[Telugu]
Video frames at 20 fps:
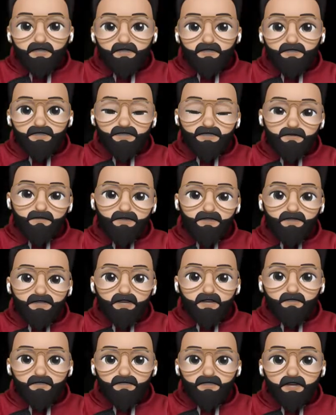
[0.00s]
అయితే వచ్చేసాం సీజే
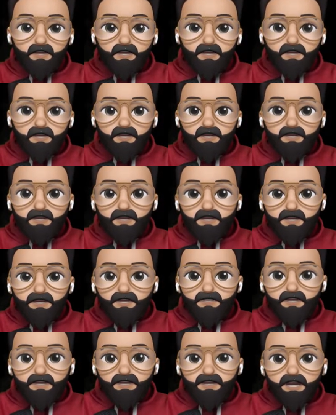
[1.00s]
హౌస్కి
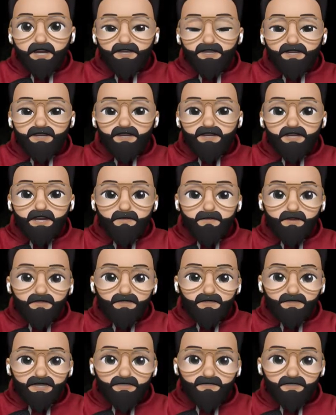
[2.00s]
ఇక్కడైతే డైరెక్ట్గా గేమ్ని
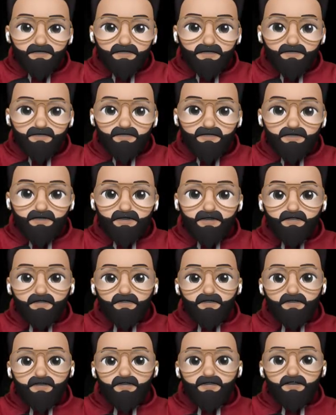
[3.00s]
అయితే సేవ్ చేసేస్తున్నా
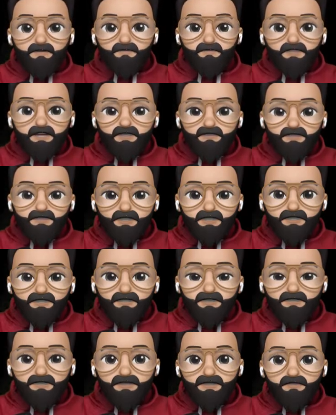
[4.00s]
ఇక్కడ గేమ్ సేవ్ చేసిన
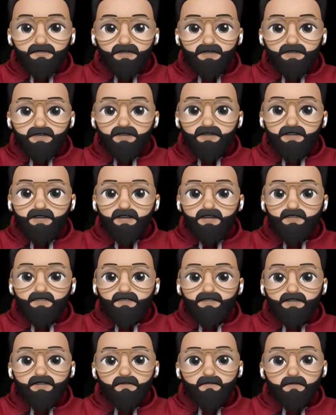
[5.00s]
తర్వాత ఫర్దర్గా కంటిన్యూ
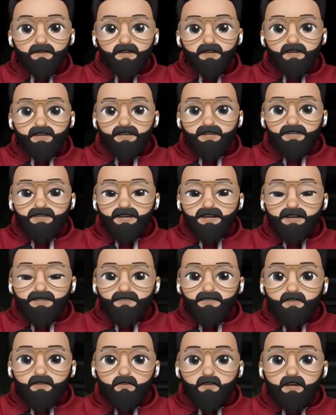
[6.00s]
చేద్దాం
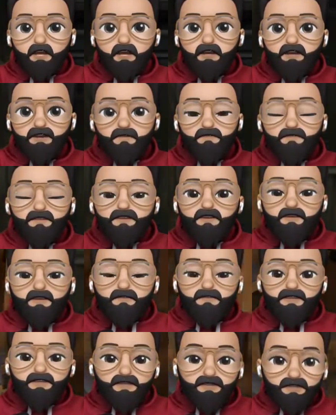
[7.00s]
ఎస్ ఓకే
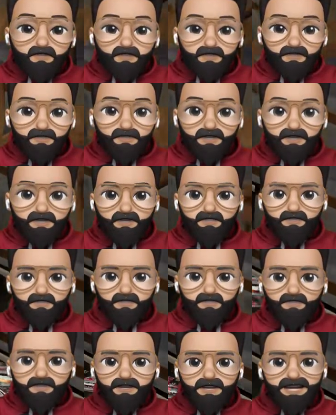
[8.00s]
గేమ్ సేవ్ అయితే చేస్తా ఈరోజు
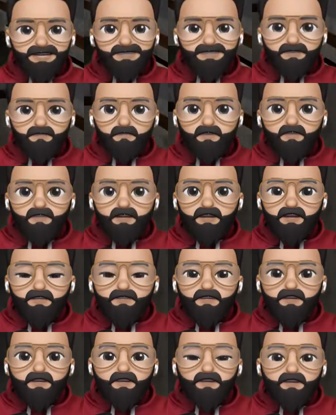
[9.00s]
అయితే నెక్స్ట్ మిషన్కి
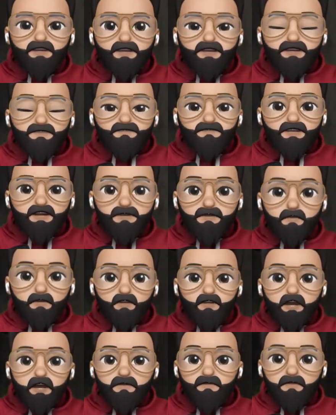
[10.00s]
అయితే
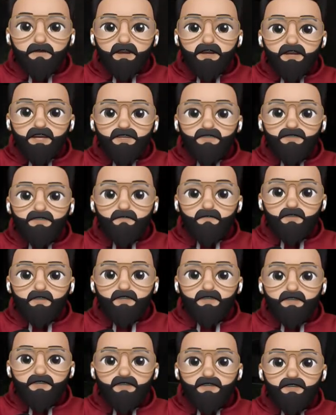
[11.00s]
వెళ్ళిపోదాం మన నెక్స్ట్
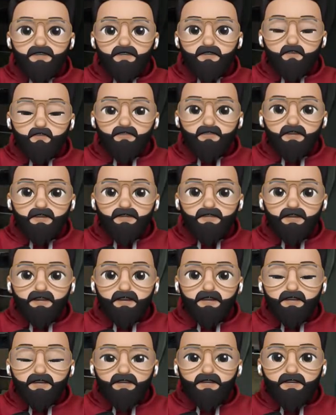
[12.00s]
మిషన్కి
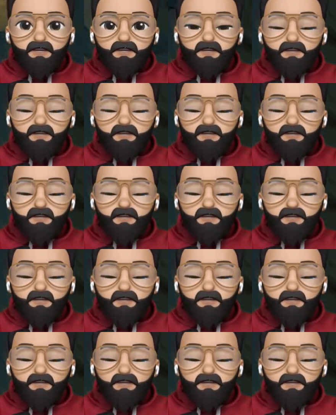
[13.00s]
వచ్చేసరికి